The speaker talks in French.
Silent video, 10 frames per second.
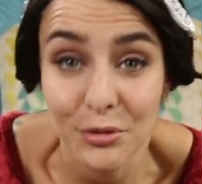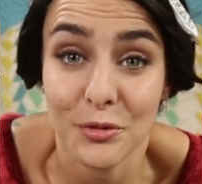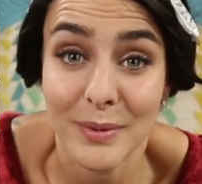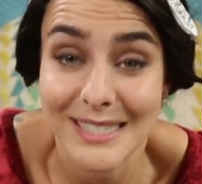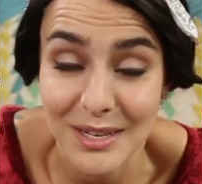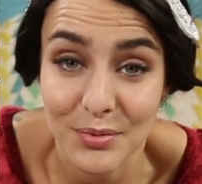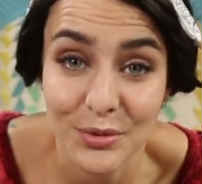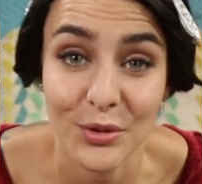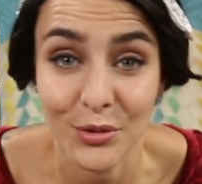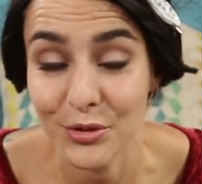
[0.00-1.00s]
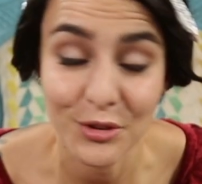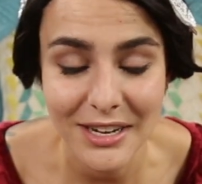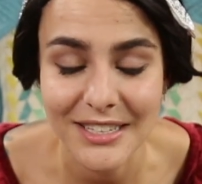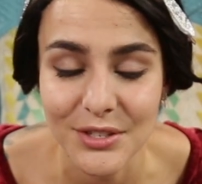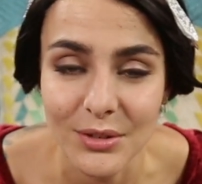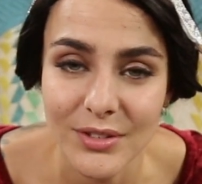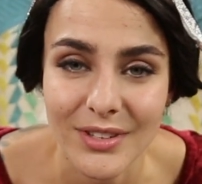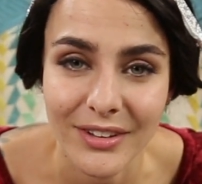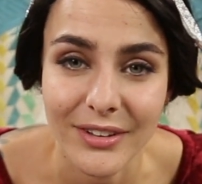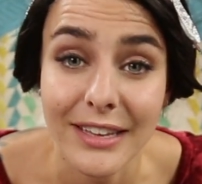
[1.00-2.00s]
que je pèse un peu dans le jeu de la science,
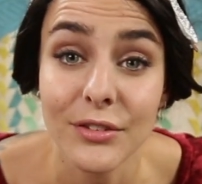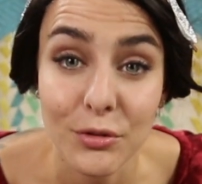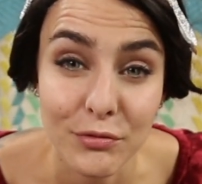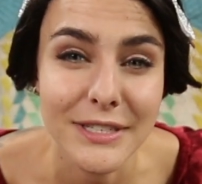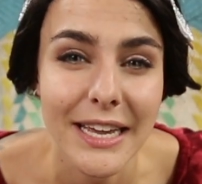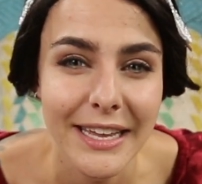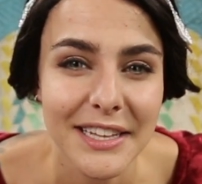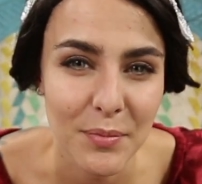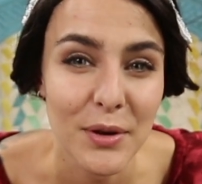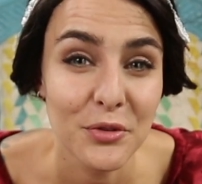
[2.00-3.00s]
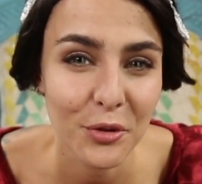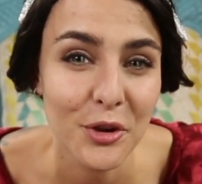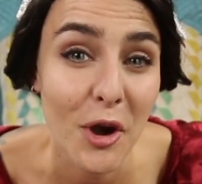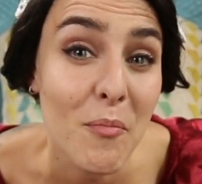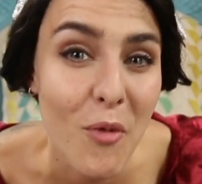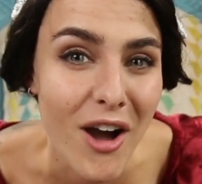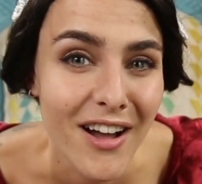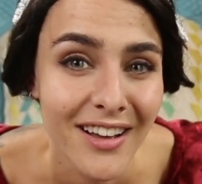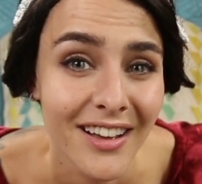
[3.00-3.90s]
euh, qu'est-ce que vous diriez d'appeler une rue comme moi